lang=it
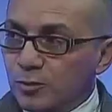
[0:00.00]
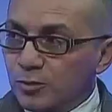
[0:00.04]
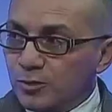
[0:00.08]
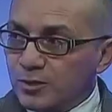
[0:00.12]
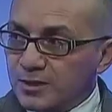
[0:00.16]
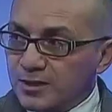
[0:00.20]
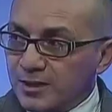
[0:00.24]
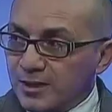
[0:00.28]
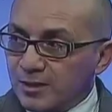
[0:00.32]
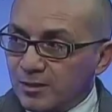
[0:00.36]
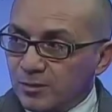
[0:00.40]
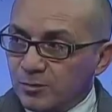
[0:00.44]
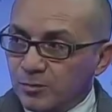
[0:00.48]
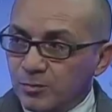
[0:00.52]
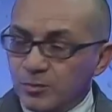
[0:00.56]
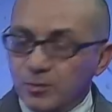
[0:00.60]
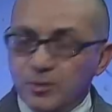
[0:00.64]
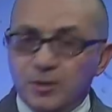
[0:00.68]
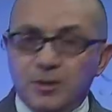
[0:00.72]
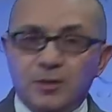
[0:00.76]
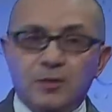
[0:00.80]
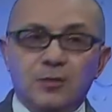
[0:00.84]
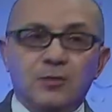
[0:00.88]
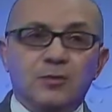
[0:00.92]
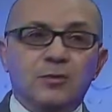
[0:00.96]
curiosare un
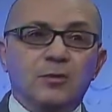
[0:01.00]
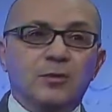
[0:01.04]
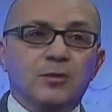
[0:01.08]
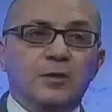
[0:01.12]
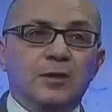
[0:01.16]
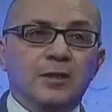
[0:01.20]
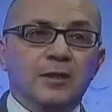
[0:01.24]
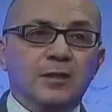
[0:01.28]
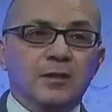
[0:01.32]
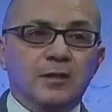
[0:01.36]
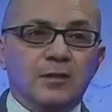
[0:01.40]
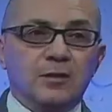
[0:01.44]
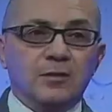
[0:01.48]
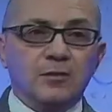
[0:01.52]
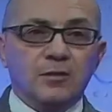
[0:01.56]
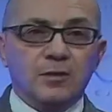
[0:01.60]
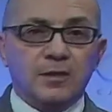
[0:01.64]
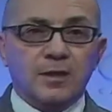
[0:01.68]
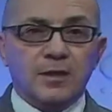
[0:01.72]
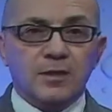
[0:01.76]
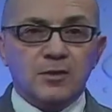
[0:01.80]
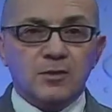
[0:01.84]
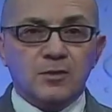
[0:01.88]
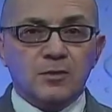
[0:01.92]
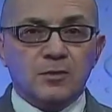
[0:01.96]
pochino al
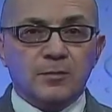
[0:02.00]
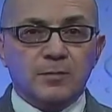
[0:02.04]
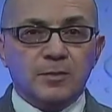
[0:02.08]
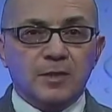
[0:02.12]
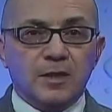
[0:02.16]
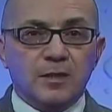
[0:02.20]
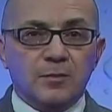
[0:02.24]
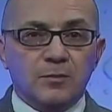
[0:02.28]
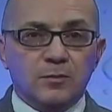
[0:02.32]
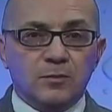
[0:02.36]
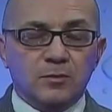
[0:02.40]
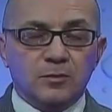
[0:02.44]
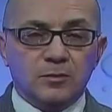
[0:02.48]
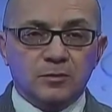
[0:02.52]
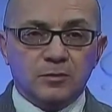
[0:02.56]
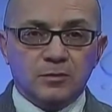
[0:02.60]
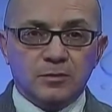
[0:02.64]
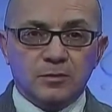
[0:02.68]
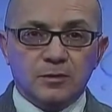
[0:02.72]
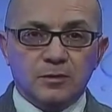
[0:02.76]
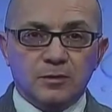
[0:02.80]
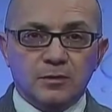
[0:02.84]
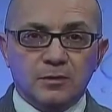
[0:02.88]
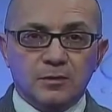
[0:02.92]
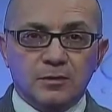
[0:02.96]
congresso,
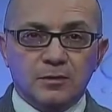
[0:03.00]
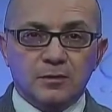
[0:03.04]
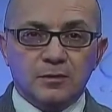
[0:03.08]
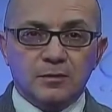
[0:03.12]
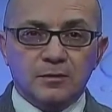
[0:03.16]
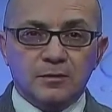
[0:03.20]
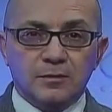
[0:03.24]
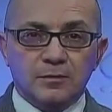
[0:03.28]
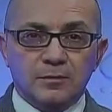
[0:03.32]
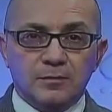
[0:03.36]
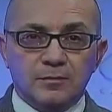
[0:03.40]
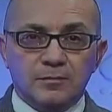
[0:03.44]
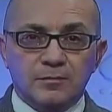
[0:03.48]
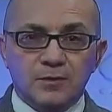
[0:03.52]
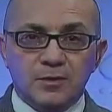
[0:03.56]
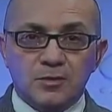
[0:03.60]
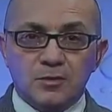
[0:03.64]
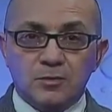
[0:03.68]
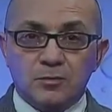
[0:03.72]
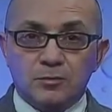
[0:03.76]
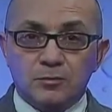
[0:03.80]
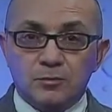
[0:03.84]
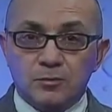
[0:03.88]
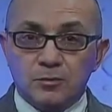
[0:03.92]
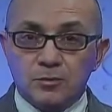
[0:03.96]
abbiamo eh,
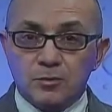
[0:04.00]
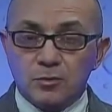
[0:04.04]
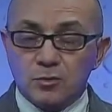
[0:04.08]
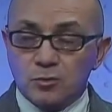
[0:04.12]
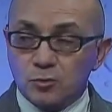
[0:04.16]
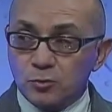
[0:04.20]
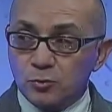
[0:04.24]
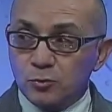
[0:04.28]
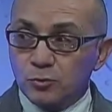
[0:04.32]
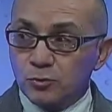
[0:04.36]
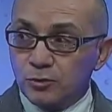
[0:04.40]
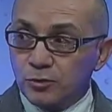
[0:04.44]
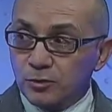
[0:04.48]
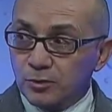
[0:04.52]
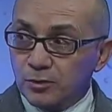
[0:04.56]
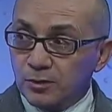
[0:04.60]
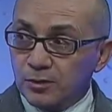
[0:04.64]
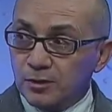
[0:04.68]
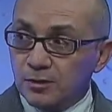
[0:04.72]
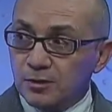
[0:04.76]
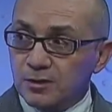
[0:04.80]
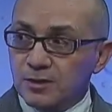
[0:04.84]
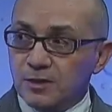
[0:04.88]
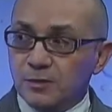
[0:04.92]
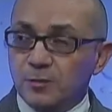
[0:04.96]
visto uno
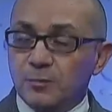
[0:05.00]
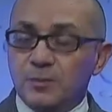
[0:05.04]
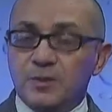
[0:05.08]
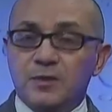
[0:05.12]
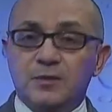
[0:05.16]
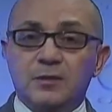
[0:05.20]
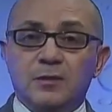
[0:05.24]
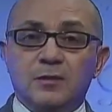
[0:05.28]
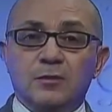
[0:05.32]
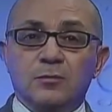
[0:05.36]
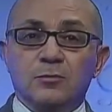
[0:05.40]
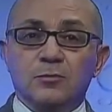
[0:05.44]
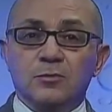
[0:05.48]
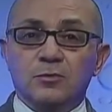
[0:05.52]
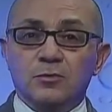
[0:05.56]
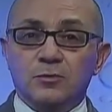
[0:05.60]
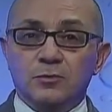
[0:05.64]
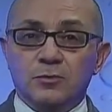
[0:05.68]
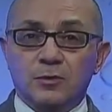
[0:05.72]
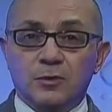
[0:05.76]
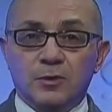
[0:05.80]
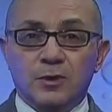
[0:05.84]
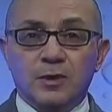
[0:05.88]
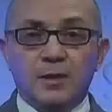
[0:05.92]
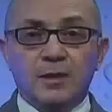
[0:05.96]
studio, non è stato presentato uno
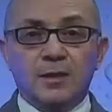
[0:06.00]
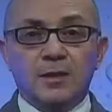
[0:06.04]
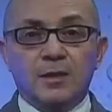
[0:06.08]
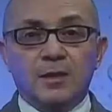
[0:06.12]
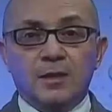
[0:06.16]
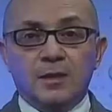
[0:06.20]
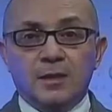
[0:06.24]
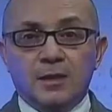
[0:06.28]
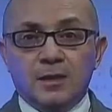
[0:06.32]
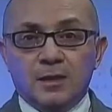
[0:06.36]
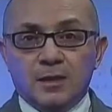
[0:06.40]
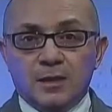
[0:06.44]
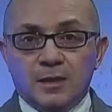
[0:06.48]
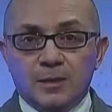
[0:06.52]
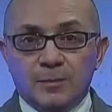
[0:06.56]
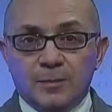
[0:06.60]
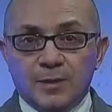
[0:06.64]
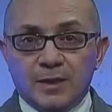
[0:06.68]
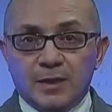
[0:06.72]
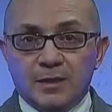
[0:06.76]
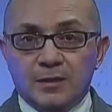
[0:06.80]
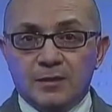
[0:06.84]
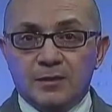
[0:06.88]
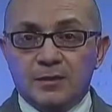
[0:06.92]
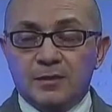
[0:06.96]
studio che
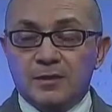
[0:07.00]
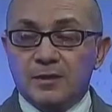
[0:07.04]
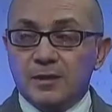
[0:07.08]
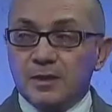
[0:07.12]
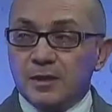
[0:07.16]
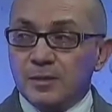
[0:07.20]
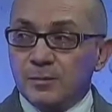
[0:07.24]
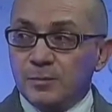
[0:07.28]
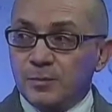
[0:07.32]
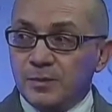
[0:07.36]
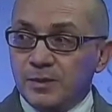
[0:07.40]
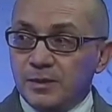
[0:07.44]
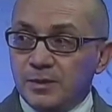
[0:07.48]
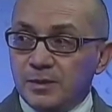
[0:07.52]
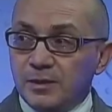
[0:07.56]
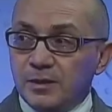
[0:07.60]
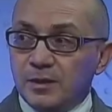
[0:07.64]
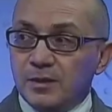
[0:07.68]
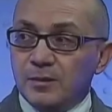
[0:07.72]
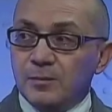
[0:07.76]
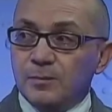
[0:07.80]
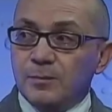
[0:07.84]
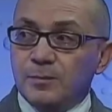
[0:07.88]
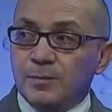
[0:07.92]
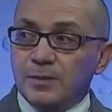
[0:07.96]
parla di
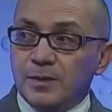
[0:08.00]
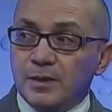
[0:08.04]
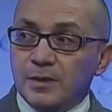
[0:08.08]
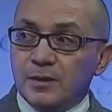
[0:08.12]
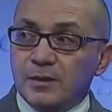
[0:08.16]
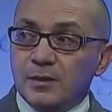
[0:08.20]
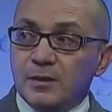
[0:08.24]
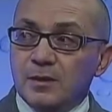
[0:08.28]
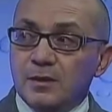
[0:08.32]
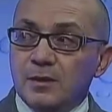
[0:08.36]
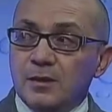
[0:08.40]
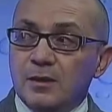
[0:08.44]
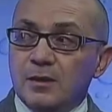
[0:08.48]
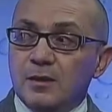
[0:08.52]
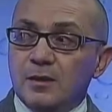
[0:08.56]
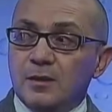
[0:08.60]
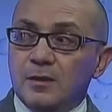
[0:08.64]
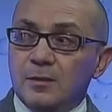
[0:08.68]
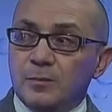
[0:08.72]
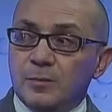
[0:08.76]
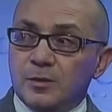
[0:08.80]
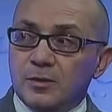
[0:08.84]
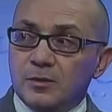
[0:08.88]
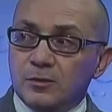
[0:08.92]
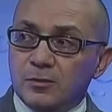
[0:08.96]
terapie per
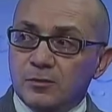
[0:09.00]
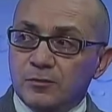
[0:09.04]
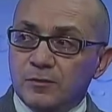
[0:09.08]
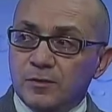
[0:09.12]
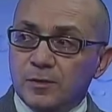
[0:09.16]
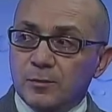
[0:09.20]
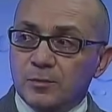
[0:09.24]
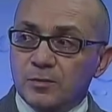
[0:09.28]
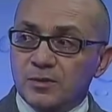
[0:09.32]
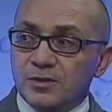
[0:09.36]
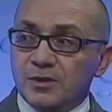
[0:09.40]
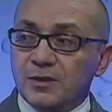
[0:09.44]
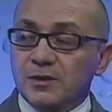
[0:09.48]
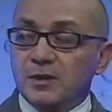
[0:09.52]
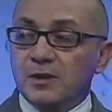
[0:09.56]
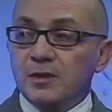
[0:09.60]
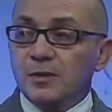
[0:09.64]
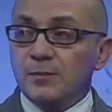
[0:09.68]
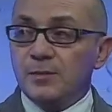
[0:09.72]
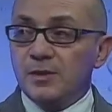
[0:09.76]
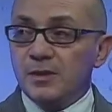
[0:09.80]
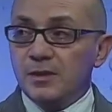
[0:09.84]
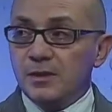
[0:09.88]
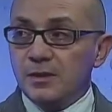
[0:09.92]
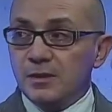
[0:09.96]
l'ipertrofia
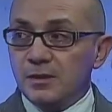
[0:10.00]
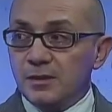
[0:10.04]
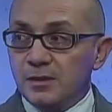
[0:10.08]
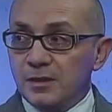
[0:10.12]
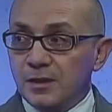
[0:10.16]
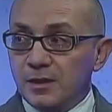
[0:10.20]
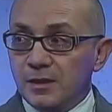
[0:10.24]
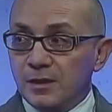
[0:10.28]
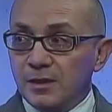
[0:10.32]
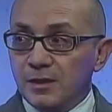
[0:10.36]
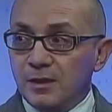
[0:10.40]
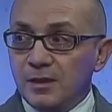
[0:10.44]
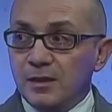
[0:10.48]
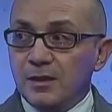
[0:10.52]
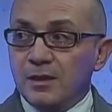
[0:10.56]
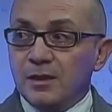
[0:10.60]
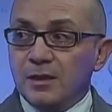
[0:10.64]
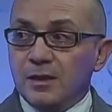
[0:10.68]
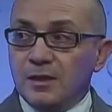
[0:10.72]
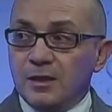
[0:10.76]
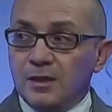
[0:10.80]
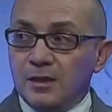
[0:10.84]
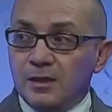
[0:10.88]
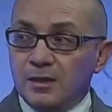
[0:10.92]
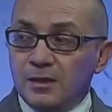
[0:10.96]
prostatica benigna
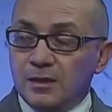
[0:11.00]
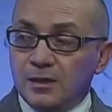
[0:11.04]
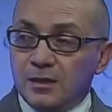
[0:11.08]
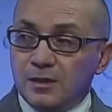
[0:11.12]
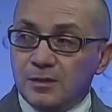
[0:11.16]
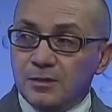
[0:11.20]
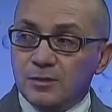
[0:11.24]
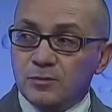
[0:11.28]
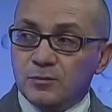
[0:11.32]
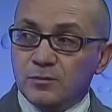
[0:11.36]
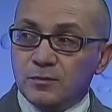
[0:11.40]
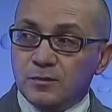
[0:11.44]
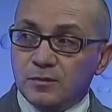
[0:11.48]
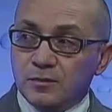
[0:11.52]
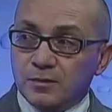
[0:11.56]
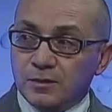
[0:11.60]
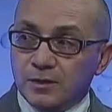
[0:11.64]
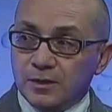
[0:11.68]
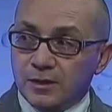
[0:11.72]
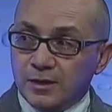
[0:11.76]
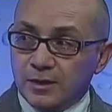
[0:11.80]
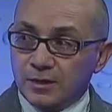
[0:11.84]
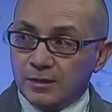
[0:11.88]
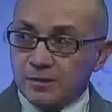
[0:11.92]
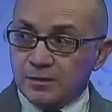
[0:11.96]
e la
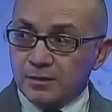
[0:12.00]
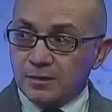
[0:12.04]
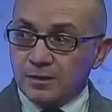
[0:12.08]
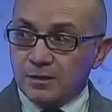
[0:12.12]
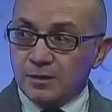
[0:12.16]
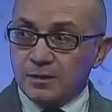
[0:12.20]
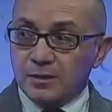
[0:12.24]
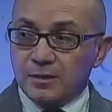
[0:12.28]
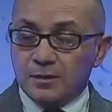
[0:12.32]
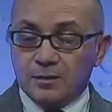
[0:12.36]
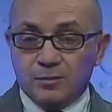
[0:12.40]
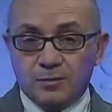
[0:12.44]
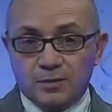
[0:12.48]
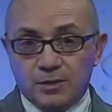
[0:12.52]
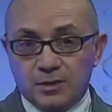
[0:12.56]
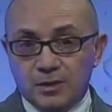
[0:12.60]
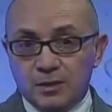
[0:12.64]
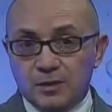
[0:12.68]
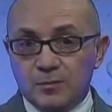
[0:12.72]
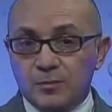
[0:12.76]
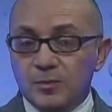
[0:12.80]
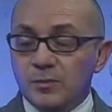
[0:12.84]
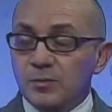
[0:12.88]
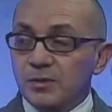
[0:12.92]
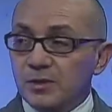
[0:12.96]
disfunzione rettile e
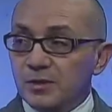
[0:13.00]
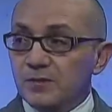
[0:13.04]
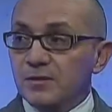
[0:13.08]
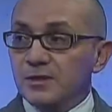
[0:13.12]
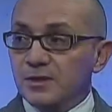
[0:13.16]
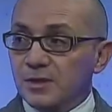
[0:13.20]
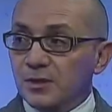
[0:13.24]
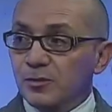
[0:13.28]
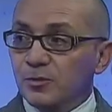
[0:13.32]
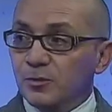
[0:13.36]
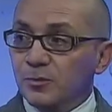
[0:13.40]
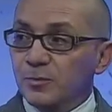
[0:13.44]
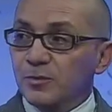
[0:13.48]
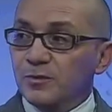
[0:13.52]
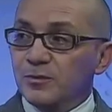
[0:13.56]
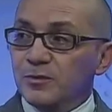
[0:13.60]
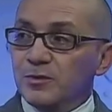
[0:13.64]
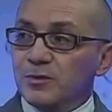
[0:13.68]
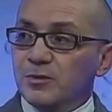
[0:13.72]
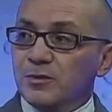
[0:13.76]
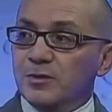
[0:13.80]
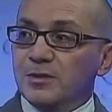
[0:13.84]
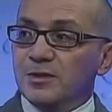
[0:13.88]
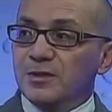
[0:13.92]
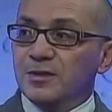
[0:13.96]
quindi abbiamo intervistato il
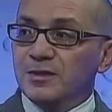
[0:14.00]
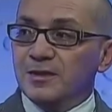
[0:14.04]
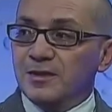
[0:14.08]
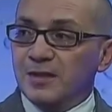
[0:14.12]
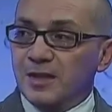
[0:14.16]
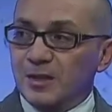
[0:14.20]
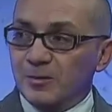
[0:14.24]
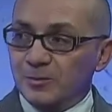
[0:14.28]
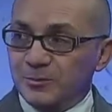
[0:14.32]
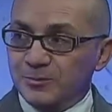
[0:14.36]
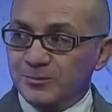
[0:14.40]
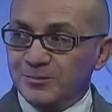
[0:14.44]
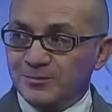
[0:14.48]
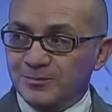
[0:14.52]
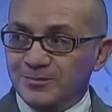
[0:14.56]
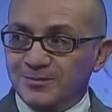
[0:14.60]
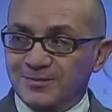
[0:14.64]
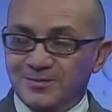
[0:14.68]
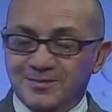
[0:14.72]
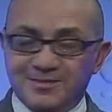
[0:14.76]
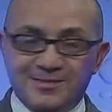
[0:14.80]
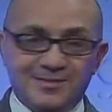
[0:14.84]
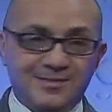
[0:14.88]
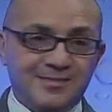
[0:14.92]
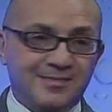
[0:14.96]
professore, sentiamo.
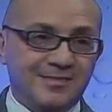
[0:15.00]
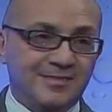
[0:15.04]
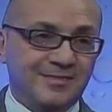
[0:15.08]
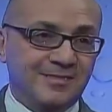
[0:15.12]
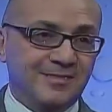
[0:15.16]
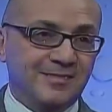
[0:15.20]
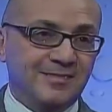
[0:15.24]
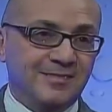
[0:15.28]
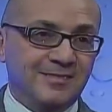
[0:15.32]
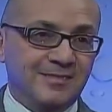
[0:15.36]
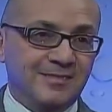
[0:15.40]
Ascoltiamo.